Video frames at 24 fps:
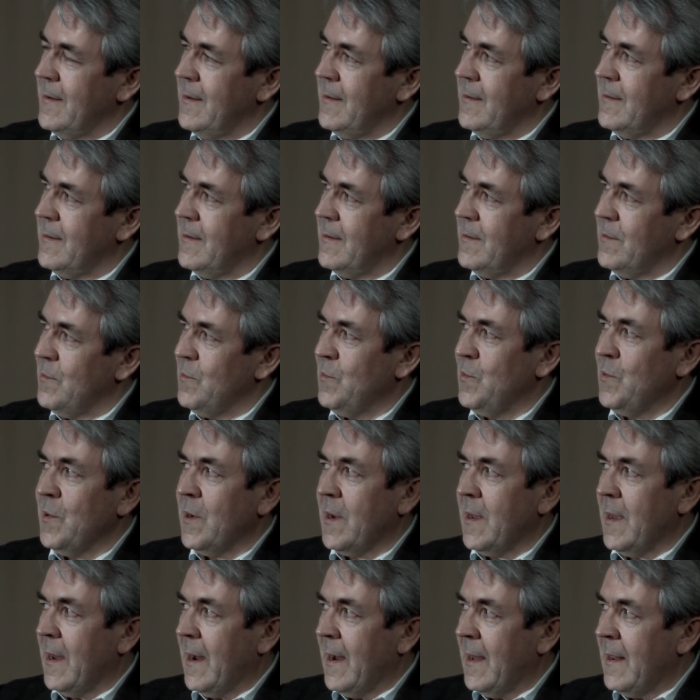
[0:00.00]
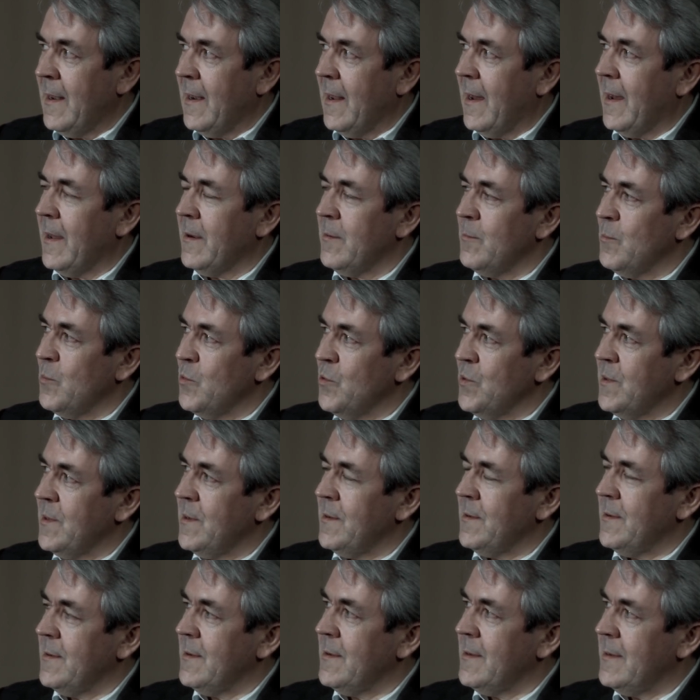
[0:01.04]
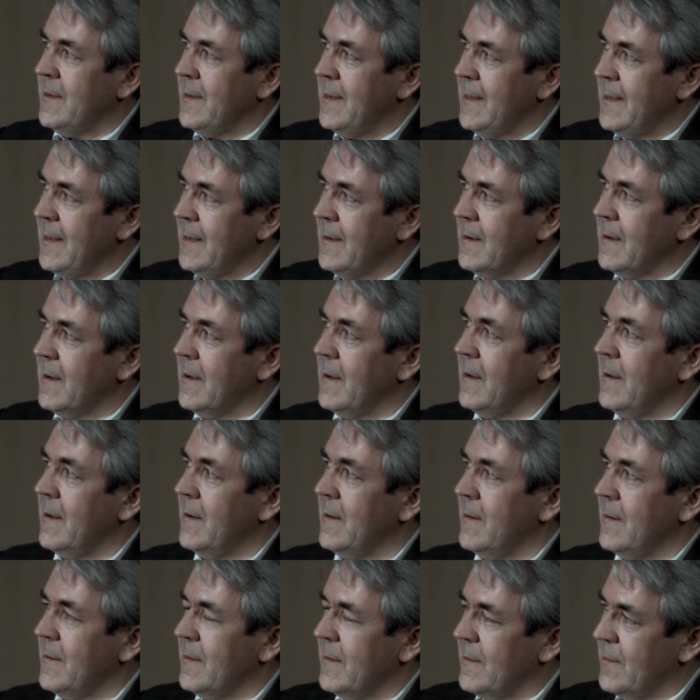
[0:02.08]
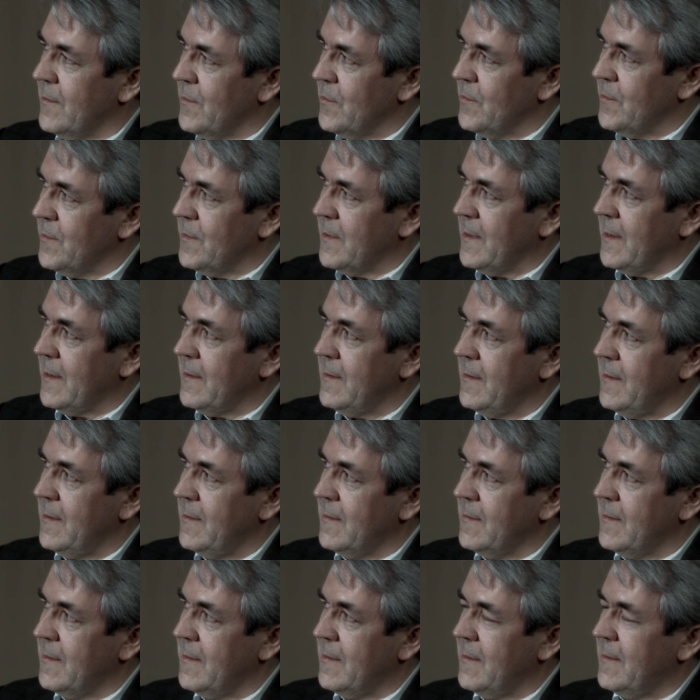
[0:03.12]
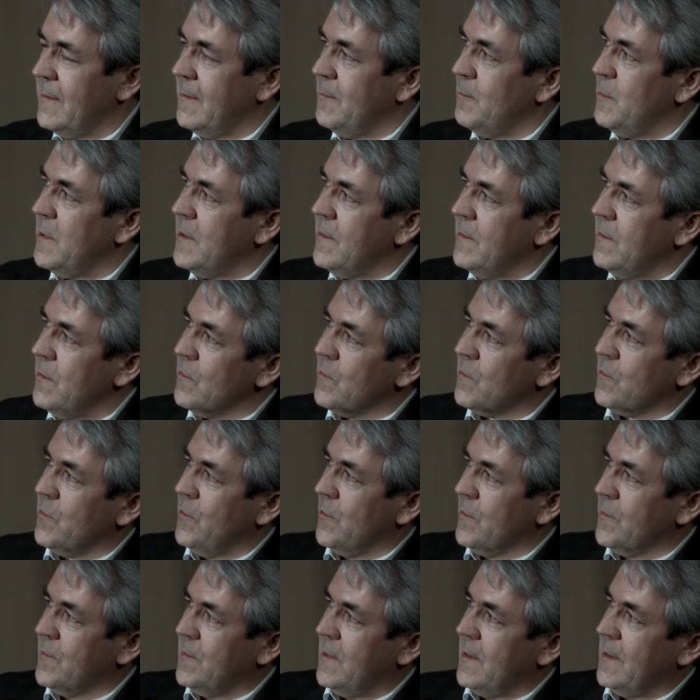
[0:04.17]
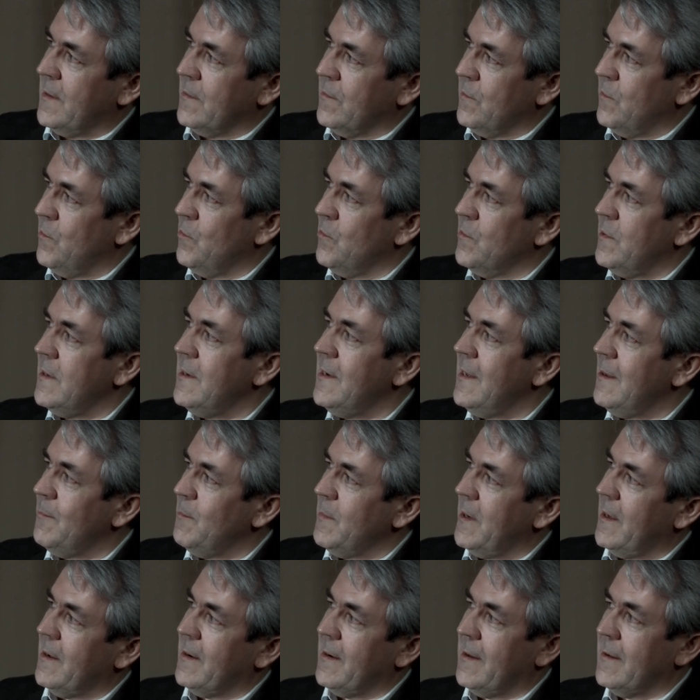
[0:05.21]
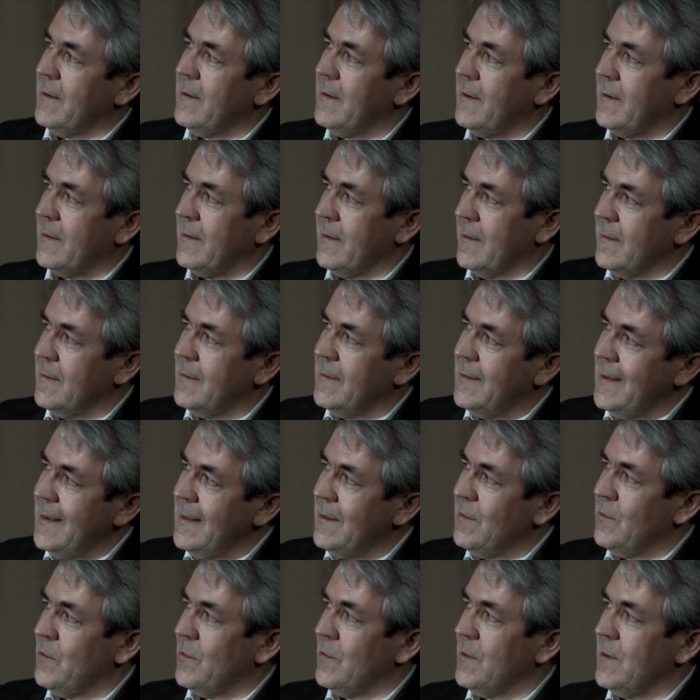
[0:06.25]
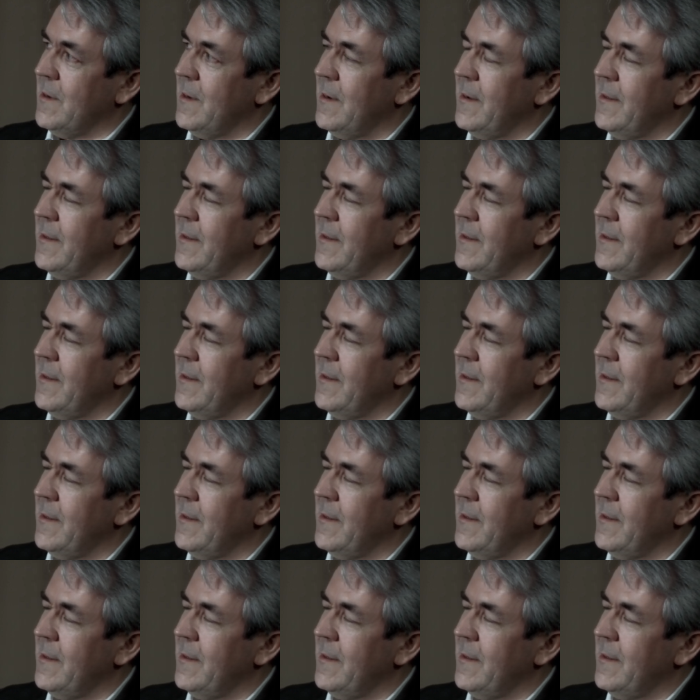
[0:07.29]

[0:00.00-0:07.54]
diese surreal anmutenden Titel und dann diese Beziehungskonstellationen nebeneinander sieht und